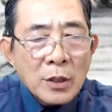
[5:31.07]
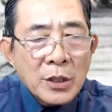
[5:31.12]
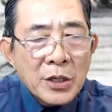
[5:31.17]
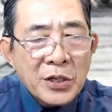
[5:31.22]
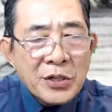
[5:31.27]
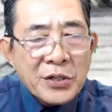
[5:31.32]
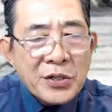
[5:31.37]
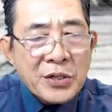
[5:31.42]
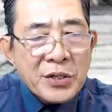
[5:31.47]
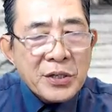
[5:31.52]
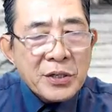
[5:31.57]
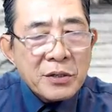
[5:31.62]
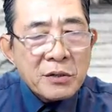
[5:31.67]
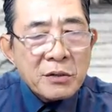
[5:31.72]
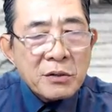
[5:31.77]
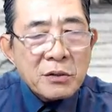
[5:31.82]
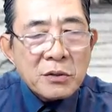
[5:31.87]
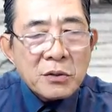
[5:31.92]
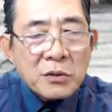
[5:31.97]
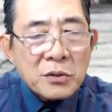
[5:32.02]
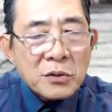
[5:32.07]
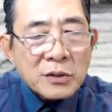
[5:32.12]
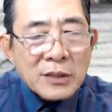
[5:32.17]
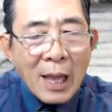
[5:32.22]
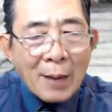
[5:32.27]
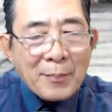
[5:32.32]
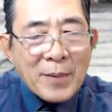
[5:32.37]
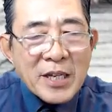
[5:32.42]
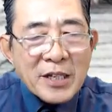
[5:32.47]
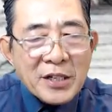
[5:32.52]
Ngươi,
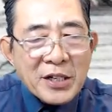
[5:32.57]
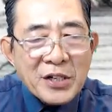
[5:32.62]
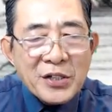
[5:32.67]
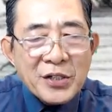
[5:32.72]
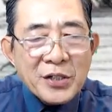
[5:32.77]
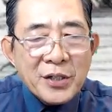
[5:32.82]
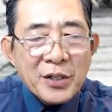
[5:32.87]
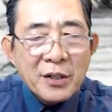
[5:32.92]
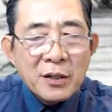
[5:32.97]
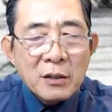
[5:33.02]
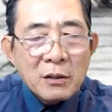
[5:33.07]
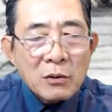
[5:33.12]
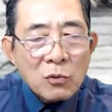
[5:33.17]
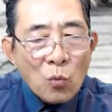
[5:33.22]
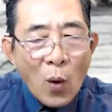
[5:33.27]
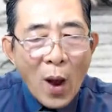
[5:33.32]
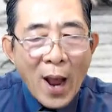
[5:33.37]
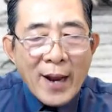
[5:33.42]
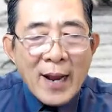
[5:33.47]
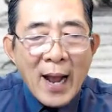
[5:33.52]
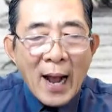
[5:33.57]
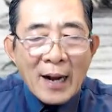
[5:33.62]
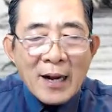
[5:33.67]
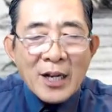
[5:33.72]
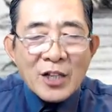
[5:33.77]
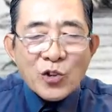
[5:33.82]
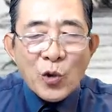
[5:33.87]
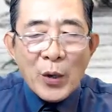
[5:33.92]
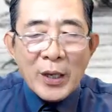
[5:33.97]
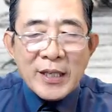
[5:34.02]
ta biết ngươi quán hận
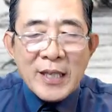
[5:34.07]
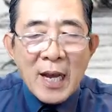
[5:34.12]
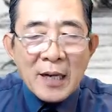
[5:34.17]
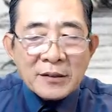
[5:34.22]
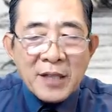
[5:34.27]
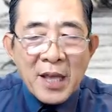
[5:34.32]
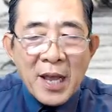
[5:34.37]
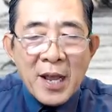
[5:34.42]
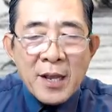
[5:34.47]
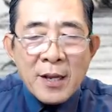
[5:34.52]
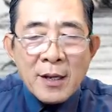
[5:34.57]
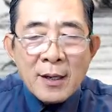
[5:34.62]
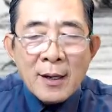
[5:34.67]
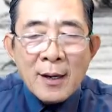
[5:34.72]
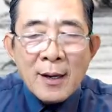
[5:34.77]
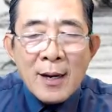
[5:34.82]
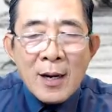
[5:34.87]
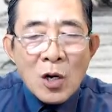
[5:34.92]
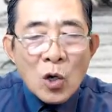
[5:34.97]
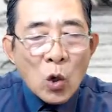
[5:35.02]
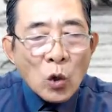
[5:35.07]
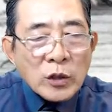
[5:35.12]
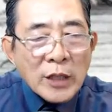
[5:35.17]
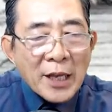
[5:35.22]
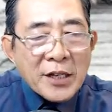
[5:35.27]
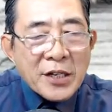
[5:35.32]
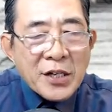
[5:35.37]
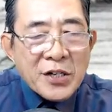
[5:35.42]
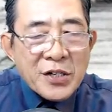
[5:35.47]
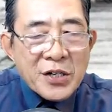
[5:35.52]
cái chuyện nhân thế, có
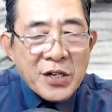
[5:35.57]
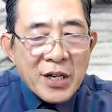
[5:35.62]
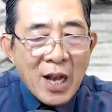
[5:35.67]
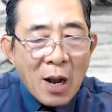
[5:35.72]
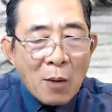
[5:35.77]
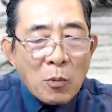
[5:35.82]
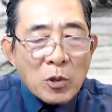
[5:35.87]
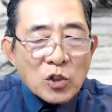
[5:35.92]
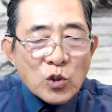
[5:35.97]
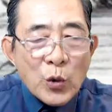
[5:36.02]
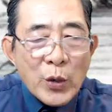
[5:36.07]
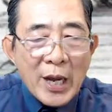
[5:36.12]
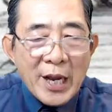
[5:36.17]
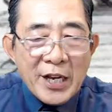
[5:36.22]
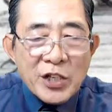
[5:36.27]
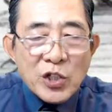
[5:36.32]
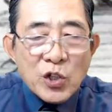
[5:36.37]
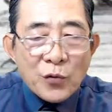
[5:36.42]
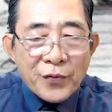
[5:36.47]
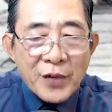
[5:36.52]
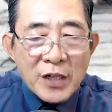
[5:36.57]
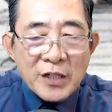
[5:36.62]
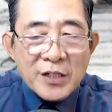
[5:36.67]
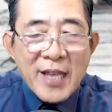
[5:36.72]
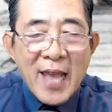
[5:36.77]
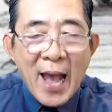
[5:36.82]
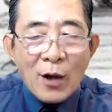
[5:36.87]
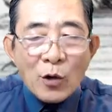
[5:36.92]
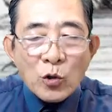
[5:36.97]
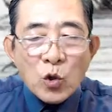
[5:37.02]
thể ngươi không có suy nghĩ cho
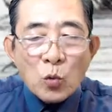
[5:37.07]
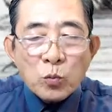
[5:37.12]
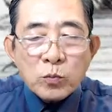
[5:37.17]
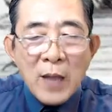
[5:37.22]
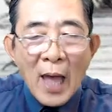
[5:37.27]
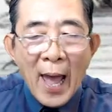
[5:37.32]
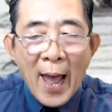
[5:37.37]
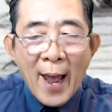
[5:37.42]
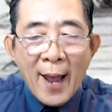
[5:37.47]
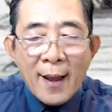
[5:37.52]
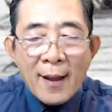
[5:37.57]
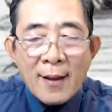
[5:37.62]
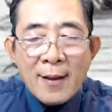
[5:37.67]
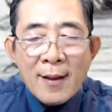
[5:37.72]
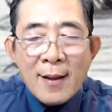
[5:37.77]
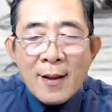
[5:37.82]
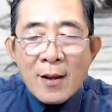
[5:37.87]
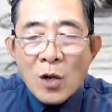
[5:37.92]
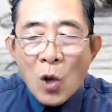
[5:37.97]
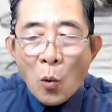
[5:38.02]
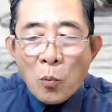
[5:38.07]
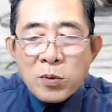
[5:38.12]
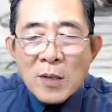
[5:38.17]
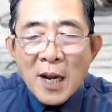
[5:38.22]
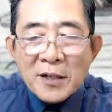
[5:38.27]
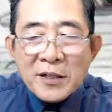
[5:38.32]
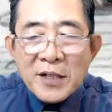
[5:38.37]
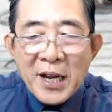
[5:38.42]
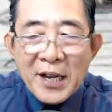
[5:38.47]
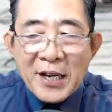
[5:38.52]
phượng gia của chúng ta, cũng
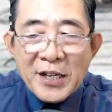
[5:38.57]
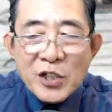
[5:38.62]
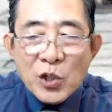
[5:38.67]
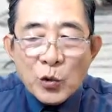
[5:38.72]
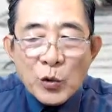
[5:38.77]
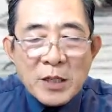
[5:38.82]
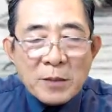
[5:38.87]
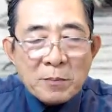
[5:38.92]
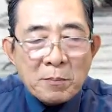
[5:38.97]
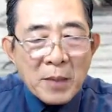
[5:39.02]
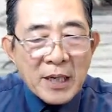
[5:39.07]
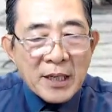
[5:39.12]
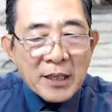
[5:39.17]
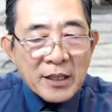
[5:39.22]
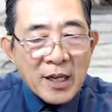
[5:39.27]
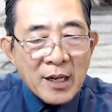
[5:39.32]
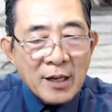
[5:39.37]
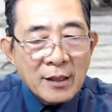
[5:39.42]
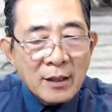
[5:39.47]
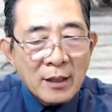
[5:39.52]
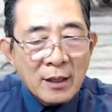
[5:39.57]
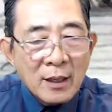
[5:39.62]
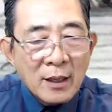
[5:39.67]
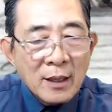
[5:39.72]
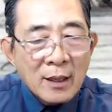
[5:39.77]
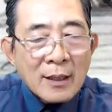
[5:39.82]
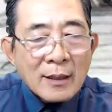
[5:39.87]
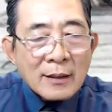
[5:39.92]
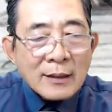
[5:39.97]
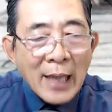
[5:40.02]
nên nghĩ cho chính mình chứ.
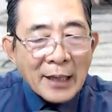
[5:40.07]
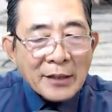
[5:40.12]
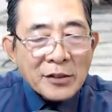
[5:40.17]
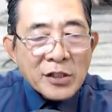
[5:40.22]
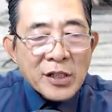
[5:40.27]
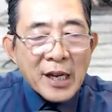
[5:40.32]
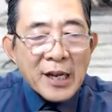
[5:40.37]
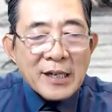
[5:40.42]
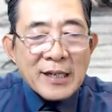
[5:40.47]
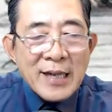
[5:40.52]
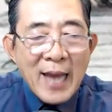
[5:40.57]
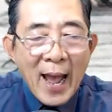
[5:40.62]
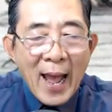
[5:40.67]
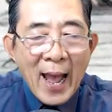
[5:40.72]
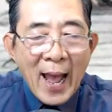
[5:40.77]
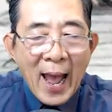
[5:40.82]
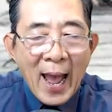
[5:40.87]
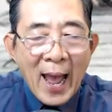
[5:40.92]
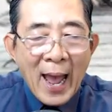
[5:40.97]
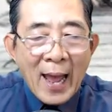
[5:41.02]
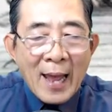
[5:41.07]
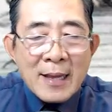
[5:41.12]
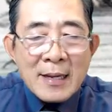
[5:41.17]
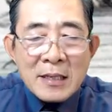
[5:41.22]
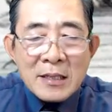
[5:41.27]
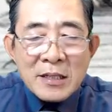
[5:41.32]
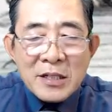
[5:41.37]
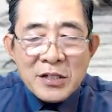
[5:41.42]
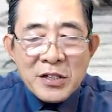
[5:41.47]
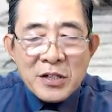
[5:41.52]
Thánh chỉ đã hạ,
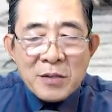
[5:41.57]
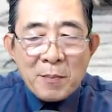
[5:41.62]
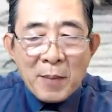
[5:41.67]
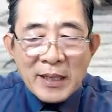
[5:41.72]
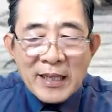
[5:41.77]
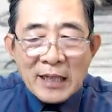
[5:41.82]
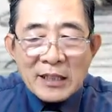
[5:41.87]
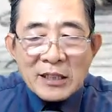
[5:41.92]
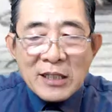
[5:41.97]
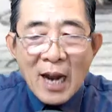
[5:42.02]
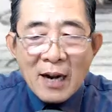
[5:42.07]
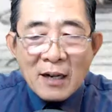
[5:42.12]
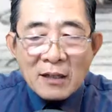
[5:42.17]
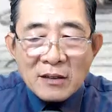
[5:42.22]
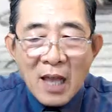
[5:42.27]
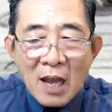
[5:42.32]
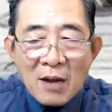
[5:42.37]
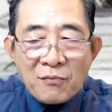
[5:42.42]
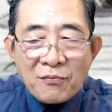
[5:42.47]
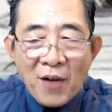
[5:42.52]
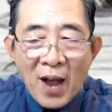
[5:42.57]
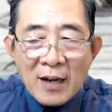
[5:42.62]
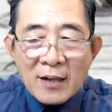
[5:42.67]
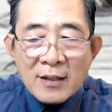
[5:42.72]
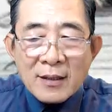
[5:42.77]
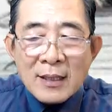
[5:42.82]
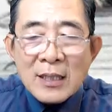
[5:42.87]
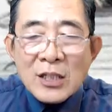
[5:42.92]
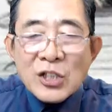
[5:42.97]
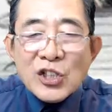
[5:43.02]
ngươi mà dạch trần thân
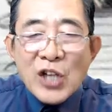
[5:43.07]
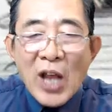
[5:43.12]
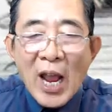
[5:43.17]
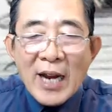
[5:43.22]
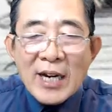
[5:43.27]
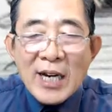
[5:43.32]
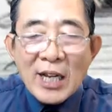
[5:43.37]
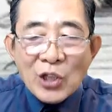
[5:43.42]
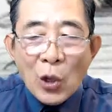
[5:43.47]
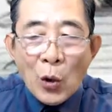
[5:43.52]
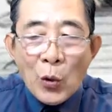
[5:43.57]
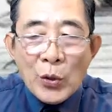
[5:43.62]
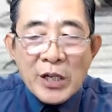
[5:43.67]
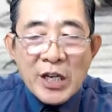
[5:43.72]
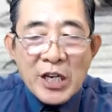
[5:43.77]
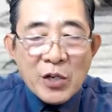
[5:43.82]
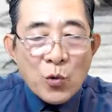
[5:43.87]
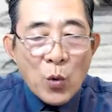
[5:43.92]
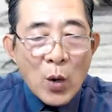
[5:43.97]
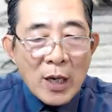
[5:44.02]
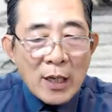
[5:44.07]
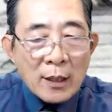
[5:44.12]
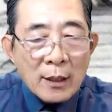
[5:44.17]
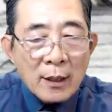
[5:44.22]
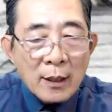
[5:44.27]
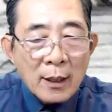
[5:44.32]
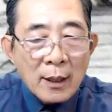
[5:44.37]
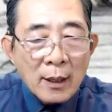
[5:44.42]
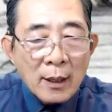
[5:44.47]
phận sẽ là tội khi quân.